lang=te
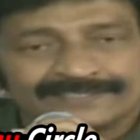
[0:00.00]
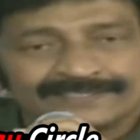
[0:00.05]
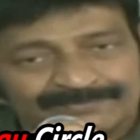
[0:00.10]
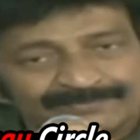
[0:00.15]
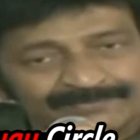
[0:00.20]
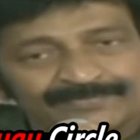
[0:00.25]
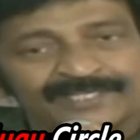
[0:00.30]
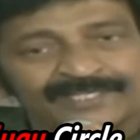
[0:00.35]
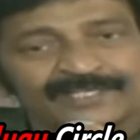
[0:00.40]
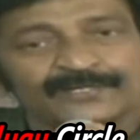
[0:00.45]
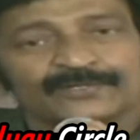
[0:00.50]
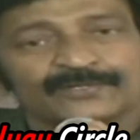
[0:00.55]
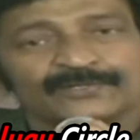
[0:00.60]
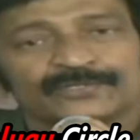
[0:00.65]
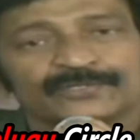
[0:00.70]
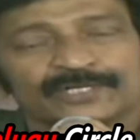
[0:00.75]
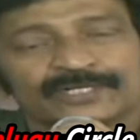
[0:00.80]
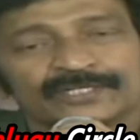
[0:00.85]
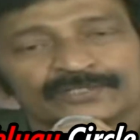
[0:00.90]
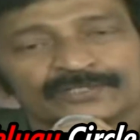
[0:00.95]
మీరు
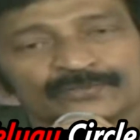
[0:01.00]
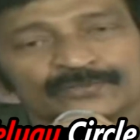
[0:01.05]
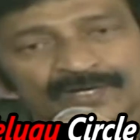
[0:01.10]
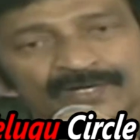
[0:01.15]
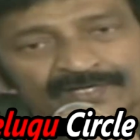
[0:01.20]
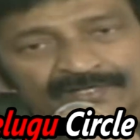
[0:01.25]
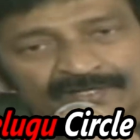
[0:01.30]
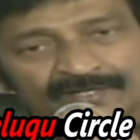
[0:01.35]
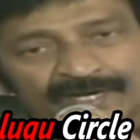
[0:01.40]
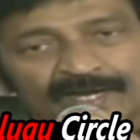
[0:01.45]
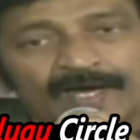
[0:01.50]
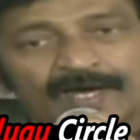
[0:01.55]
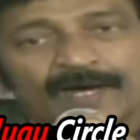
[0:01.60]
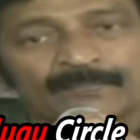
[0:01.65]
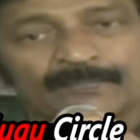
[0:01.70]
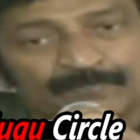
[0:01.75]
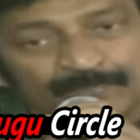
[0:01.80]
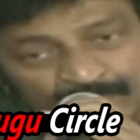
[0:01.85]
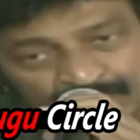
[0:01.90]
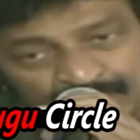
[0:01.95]
ద్వాకరా అప్పు
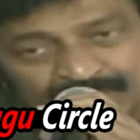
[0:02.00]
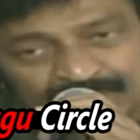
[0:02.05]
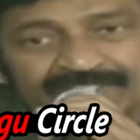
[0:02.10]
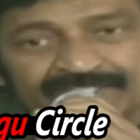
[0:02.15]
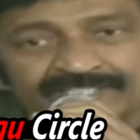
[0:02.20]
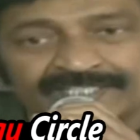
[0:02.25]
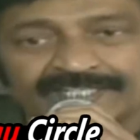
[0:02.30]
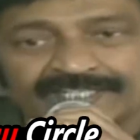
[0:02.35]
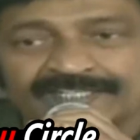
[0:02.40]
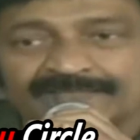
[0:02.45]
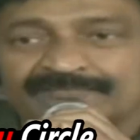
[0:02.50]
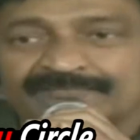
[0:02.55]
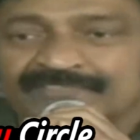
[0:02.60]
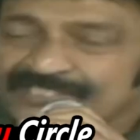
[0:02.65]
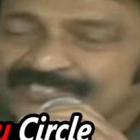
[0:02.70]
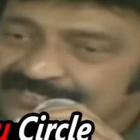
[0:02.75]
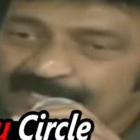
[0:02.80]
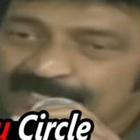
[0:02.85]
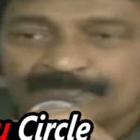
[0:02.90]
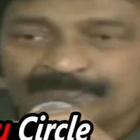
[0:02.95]
నుంచి ఫస్ట్
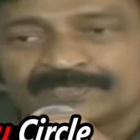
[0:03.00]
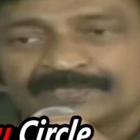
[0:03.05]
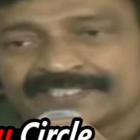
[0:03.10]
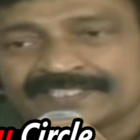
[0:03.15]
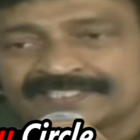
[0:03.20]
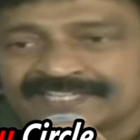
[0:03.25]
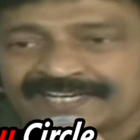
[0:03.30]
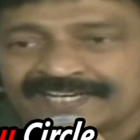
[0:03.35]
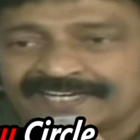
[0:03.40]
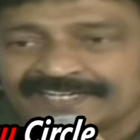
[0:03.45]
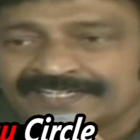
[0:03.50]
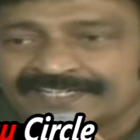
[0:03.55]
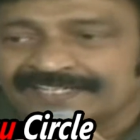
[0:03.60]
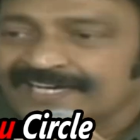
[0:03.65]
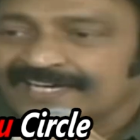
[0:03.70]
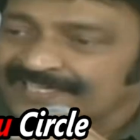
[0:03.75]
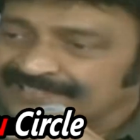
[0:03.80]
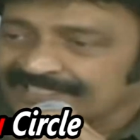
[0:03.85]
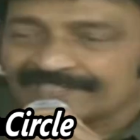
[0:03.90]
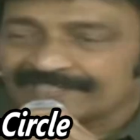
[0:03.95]
అప్పు తీర్చాలండి ఆ
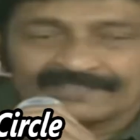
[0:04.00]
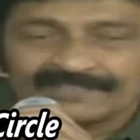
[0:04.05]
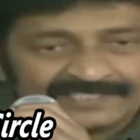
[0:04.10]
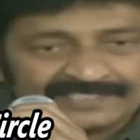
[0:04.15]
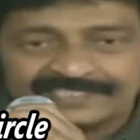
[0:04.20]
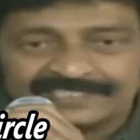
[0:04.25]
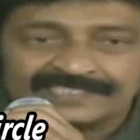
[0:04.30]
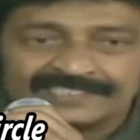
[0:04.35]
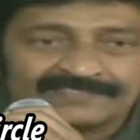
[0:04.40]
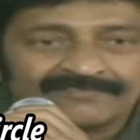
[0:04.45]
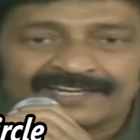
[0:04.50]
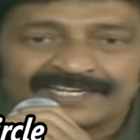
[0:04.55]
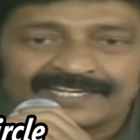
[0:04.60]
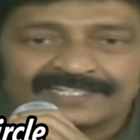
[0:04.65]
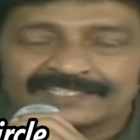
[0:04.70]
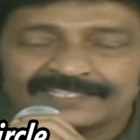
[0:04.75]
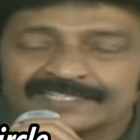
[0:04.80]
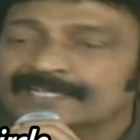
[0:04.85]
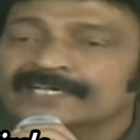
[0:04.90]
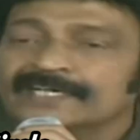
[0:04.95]
తర్వాతే అది ఇవ్వాలి
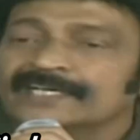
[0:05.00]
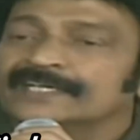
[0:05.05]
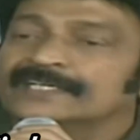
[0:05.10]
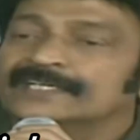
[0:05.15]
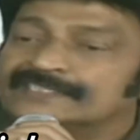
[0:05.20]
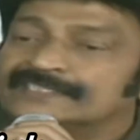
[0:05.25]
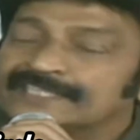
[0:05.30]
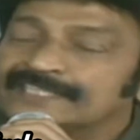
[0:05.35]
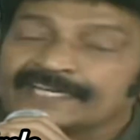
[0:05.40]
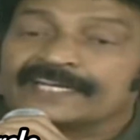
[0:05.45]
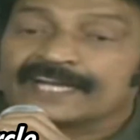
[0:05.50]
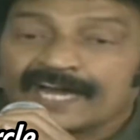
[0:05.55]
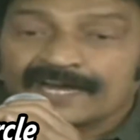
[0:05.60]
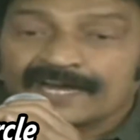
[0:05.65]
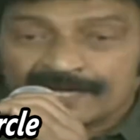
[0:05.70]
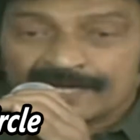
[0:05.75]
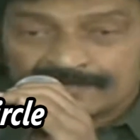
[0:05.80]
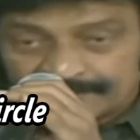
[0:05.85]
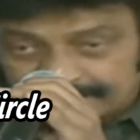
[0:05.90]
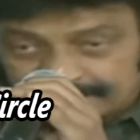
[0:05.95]
సరే
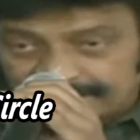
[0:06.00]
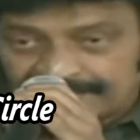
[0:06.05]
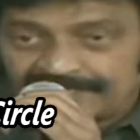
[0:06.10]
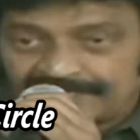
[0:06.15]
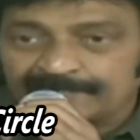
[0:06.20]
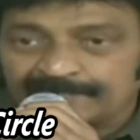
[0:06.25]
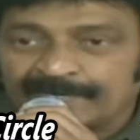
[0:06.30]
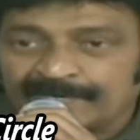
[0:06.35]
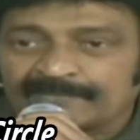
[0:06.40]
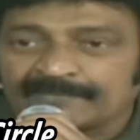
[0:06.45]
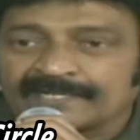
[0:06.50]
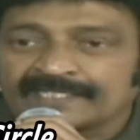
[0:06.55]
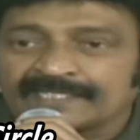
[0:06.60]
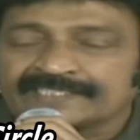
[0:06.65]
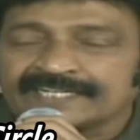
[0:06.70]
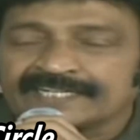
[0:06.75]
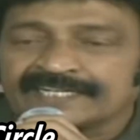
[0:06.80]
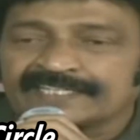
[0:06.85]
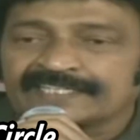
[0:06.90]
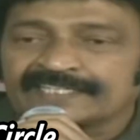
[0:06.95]
ఇక్కడ మన మన
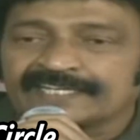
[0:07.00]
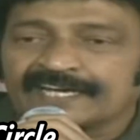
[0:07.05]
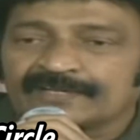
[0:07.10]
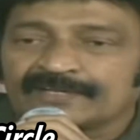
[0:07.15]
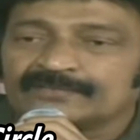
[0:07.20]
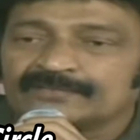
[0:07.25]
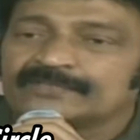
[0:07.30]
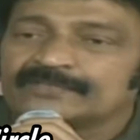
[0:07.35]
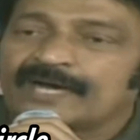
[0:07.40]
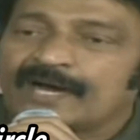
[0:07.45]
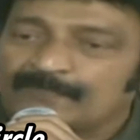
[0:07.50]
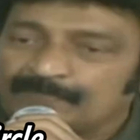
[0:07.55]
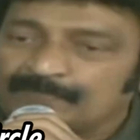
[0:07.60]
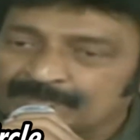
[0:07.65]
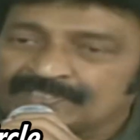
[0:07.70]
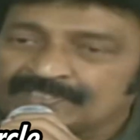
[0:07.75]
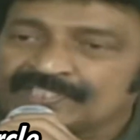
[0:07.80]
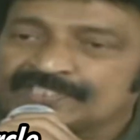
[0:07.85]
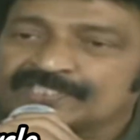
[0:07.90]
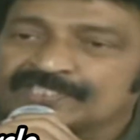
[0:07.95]
జగన్ గారు అప్పు
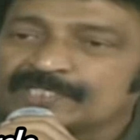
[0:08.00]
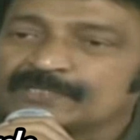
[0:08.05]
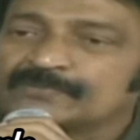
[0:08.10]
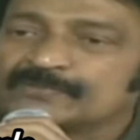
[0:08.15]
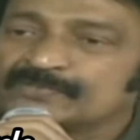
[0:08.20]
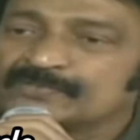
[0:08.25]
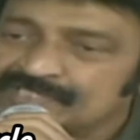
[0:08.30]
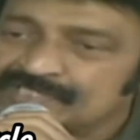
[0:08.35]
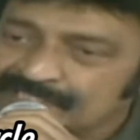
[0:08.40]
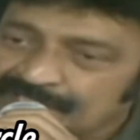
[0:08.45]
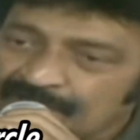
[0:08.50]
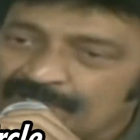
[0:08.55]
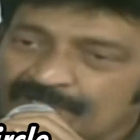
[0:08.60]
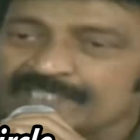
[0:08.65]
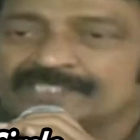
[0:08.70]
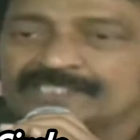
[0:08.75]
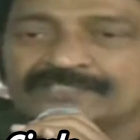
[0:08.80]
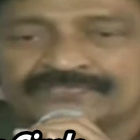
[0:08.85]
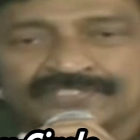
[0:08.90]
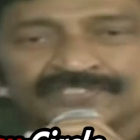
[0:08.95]
తీర్చడం నుంచి కాలేజ్
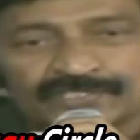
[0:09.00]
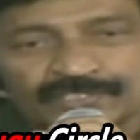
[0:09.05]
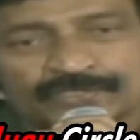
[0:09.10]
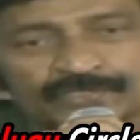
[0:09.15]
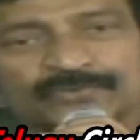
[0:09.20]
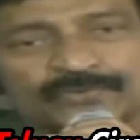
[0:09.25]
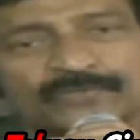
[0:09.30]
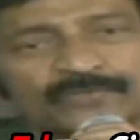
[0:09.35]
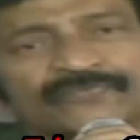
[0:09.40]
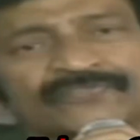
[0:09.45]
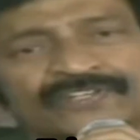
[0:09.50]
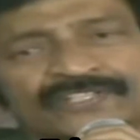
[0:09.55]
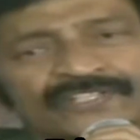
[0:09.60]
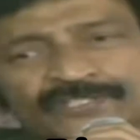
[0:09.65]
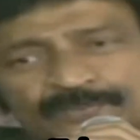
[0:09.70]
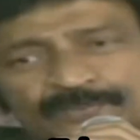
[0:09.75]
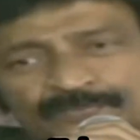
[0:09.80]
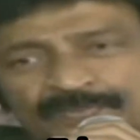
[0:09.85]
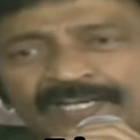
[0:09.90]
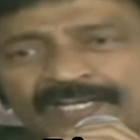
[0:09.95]
ఫీజు స్కూల్ ఫీజు
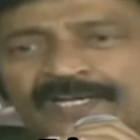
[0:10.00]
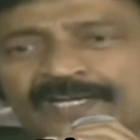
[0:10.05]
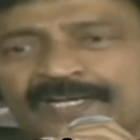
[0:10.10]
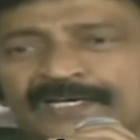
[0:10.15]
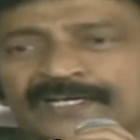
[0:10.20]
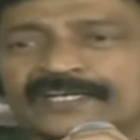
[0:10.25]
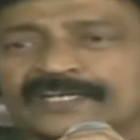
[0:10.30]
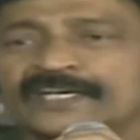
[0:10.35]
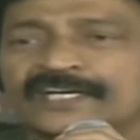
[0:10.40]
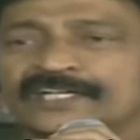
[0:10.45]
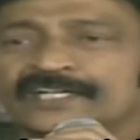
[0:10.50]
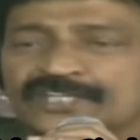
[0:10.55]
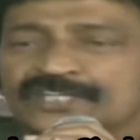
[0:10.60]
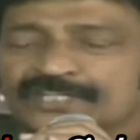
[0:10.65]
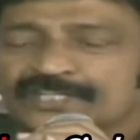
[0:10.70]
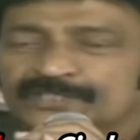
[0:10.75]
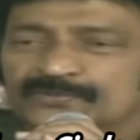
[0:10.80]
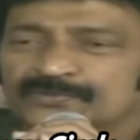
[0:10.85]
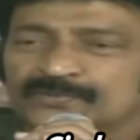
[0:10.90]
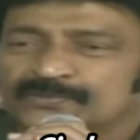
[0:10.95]
పిల్లల
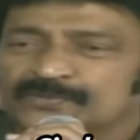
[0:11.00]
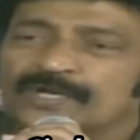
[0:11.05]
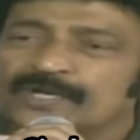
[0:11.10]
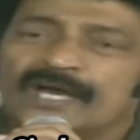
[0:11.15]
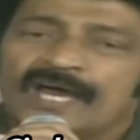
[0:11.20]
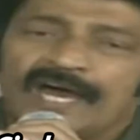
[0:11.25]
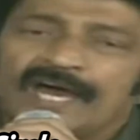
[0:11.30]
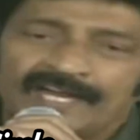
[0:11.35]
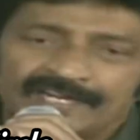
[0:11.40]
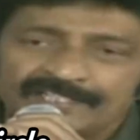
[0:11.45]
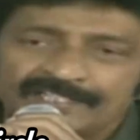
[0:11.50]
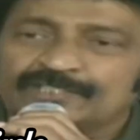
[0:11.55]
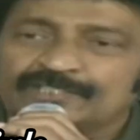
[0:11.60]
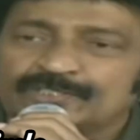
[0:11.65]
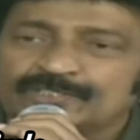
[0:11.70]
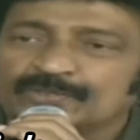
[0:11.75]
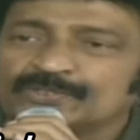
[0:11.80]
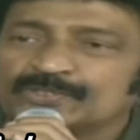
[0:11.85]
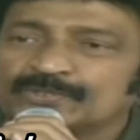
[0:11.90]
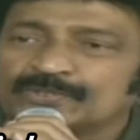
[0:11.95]
చదువు అన్ని
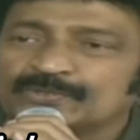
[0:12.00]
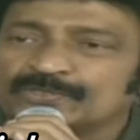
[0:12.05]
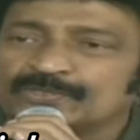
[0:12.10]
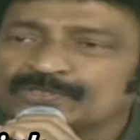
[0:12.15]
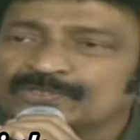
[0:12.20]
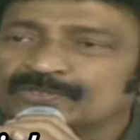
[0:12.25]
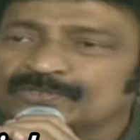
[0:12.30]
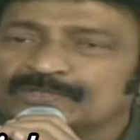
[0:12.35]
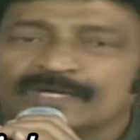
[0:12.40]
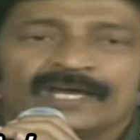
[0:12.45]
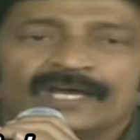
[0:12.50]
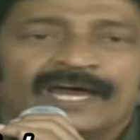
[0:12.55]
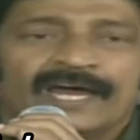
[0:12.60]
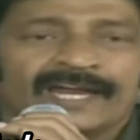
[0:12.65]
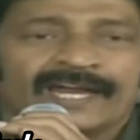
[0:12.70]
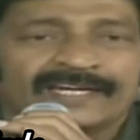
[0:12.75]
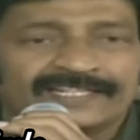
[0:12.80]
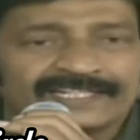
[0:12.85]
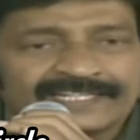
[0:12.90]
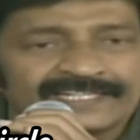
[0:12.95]
చూసుకుంటూ అండ్
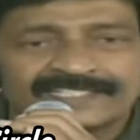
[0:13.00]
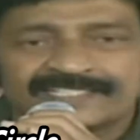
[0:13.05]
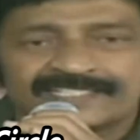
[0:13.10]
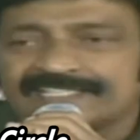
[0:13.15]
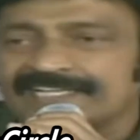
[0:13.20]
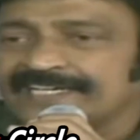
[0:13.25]
ఎస్సీ